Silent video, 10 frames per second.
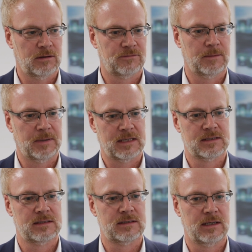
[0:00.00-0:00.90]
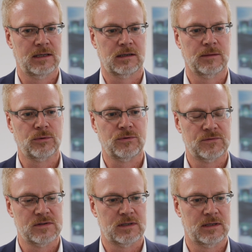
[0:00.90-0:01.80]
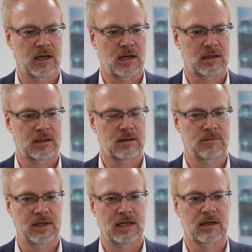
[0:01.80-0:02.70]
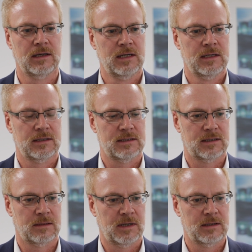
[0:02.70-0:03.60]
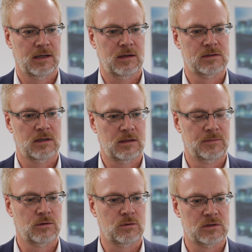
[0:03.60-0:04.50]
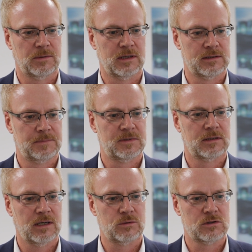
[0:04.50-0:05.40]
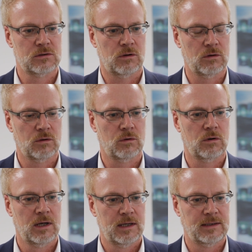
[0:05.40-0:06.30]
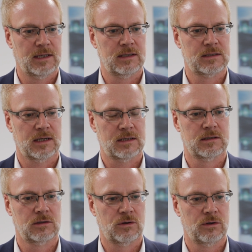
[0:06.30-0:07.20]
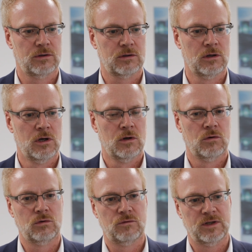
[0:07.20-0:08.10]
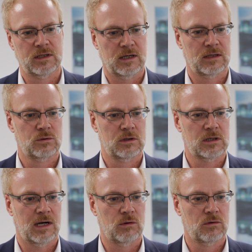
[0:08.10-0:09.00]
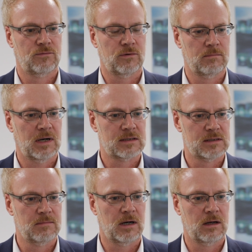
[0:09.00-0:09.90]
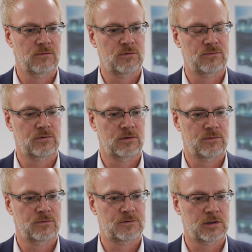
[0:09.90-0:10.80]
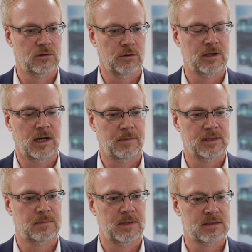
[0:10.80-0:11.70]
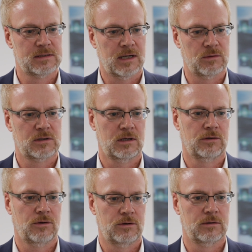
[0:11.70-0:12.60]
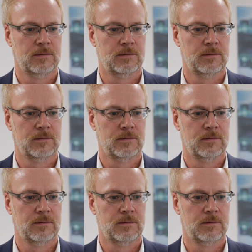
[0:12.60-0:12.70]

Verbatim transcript: auf der Basis der geprüften Szenarien wäre, dass der Gemeindehaushalt mit rund 270.000 Euro jährlich rechnen könnte und wir dadurch auch von maximal 550 neuen Arbeitsplätzen ausgehen können.